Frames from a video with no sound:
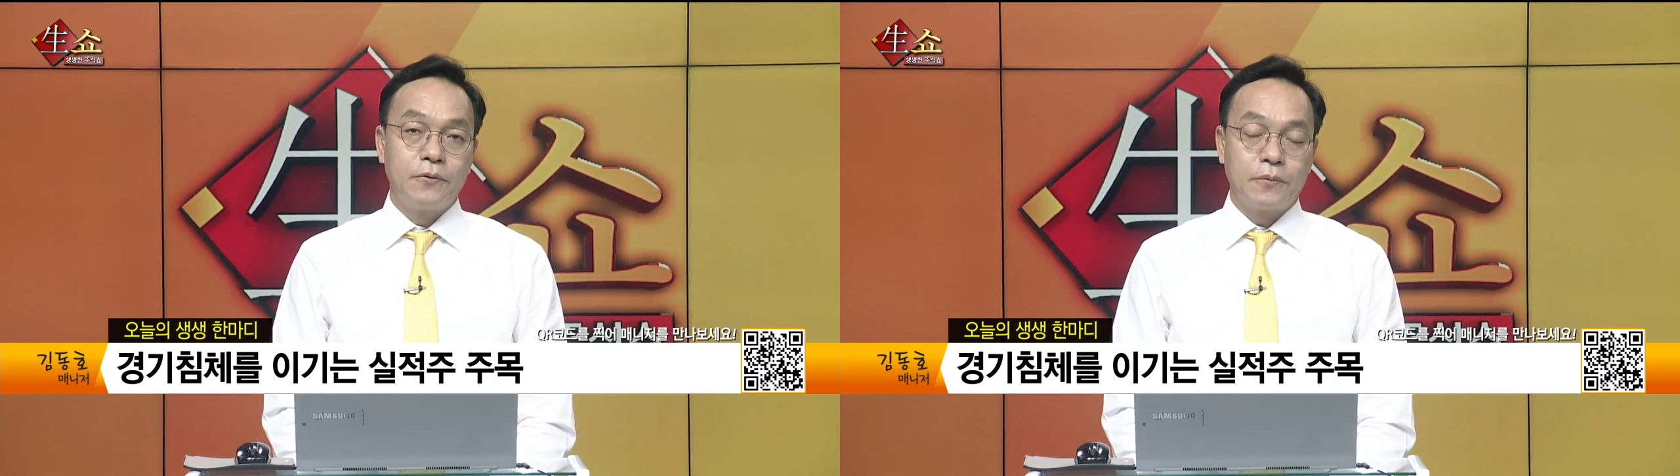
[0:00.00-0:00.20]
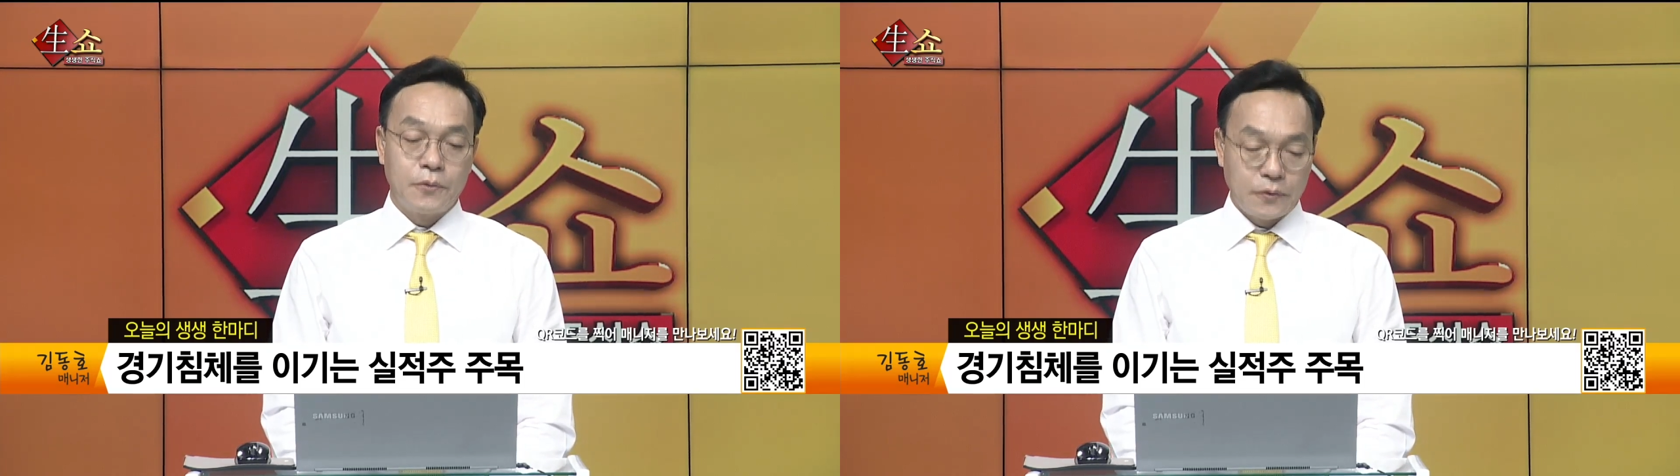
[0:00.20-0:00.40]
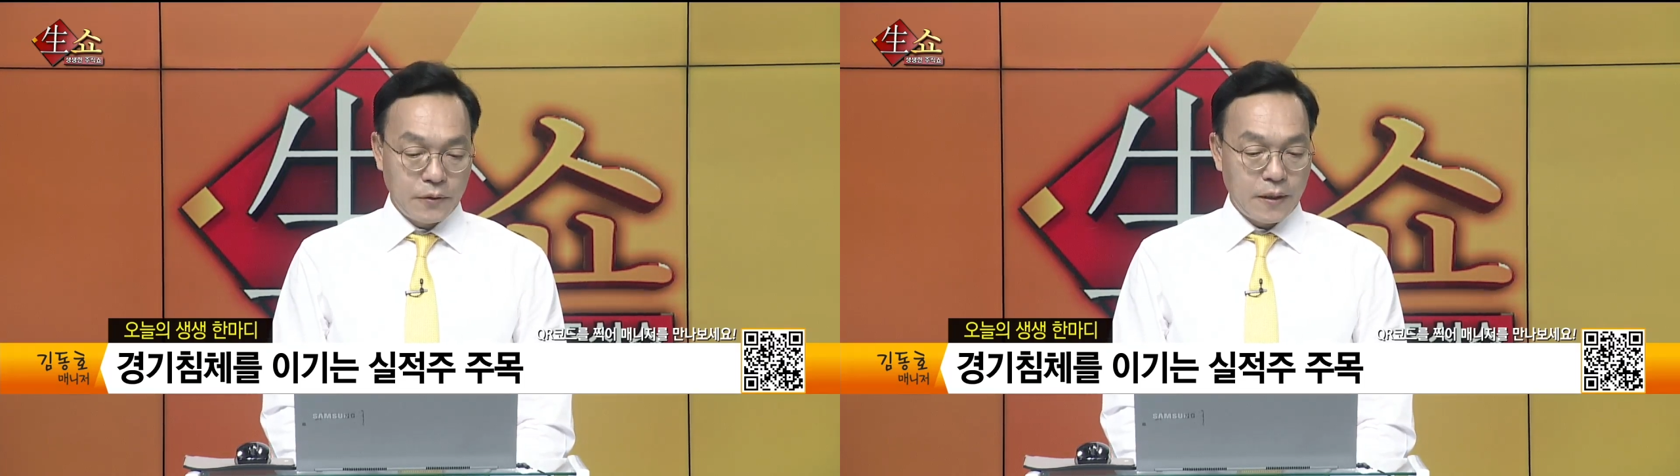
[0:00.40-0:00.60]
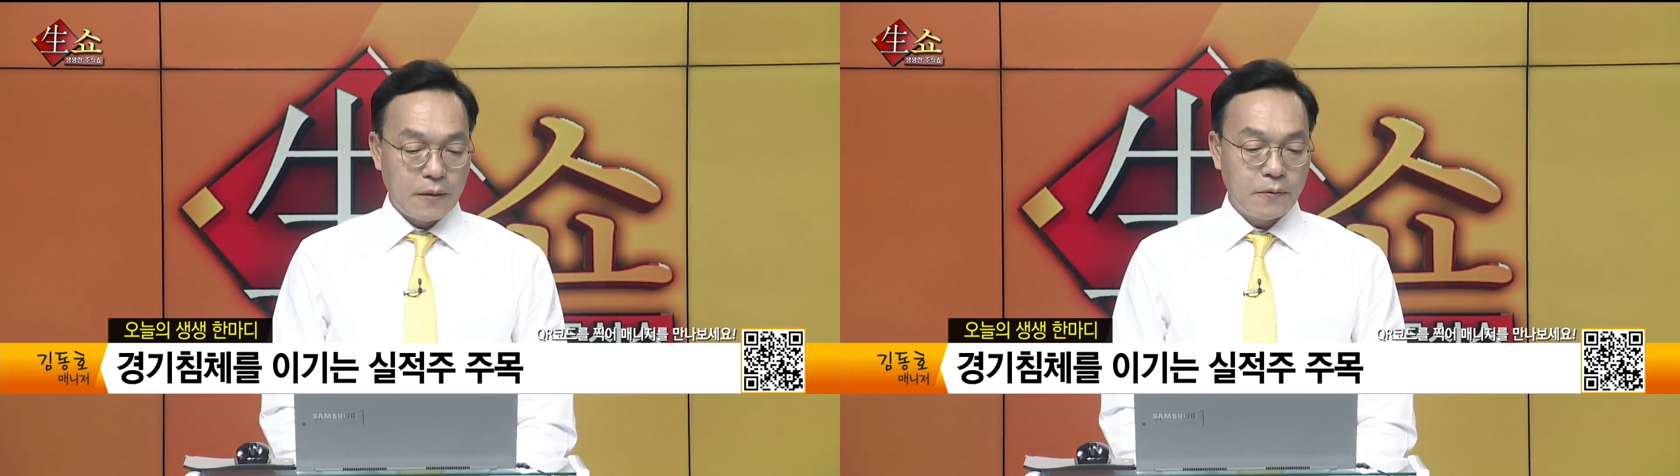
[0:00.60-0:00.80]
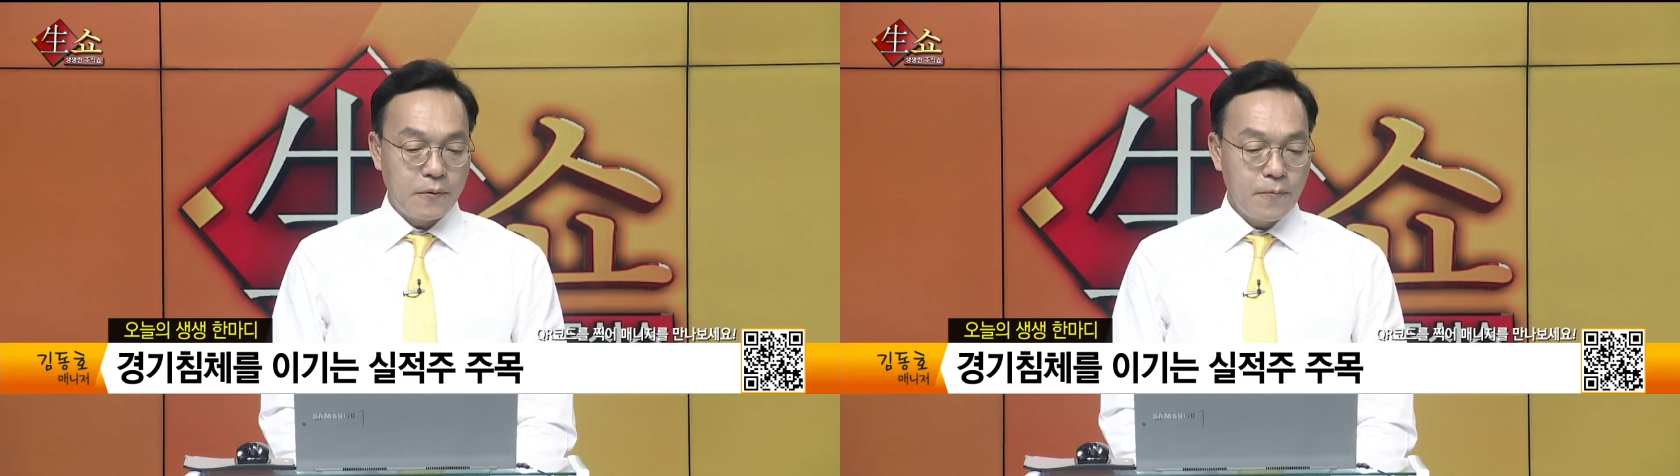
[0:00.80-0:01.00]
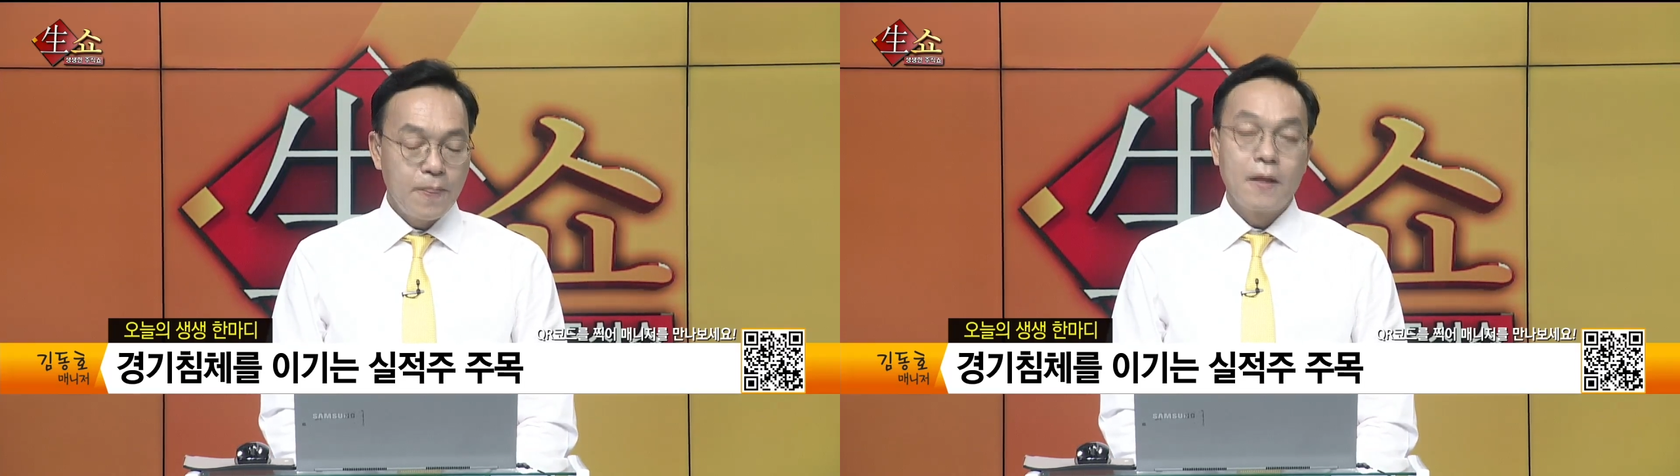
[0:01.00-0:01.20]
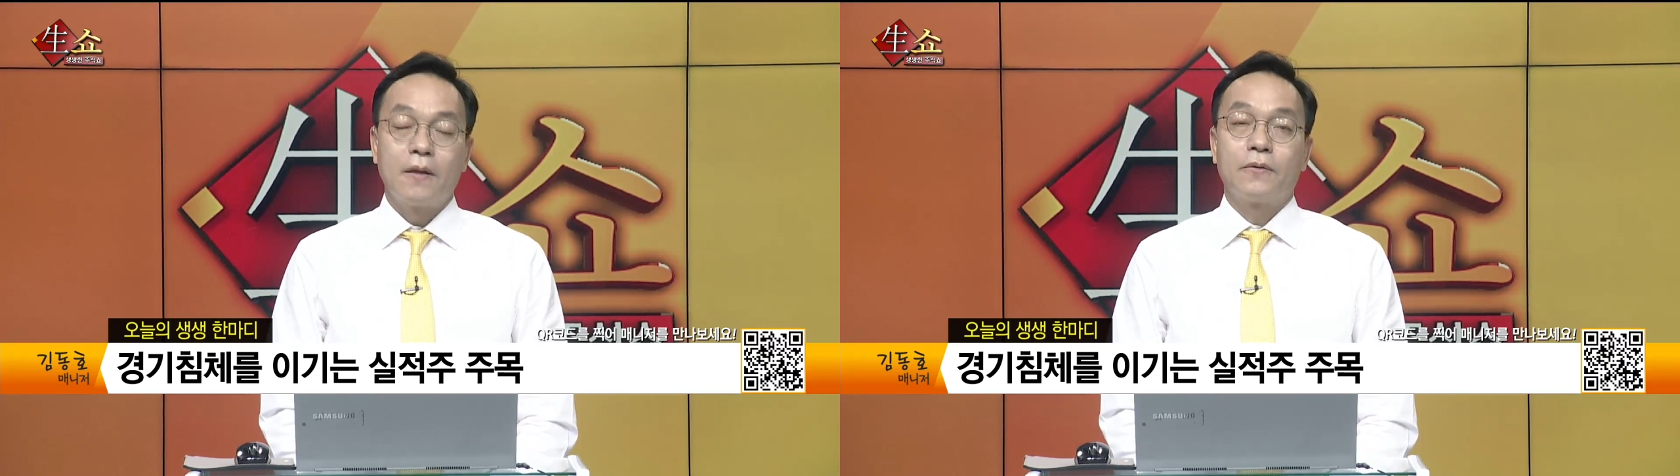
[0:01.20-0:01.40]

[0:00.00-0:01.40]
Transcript: 종목들 갖고 어,